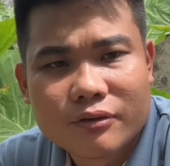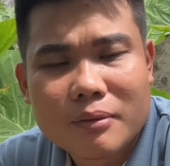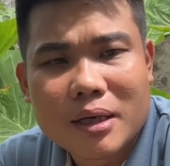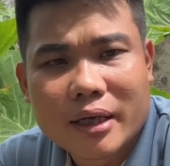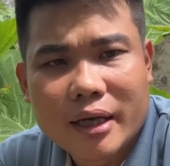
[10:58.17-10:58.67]
phía
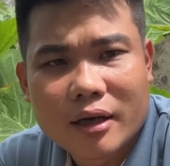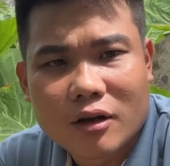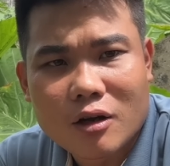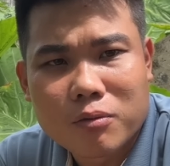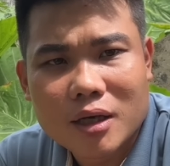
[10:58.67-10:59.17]
bên kia
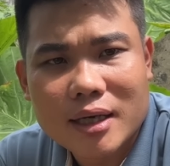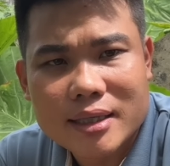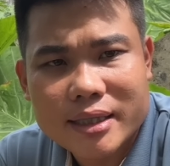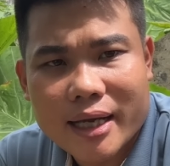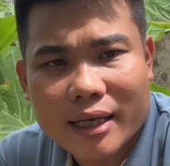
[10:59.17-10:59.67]
họ công kích
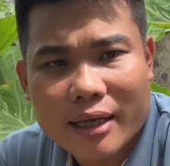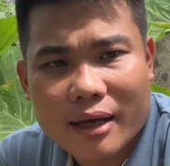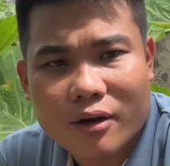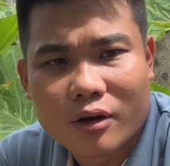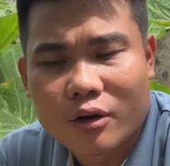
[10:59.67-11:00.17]
anh sang cả nhà họ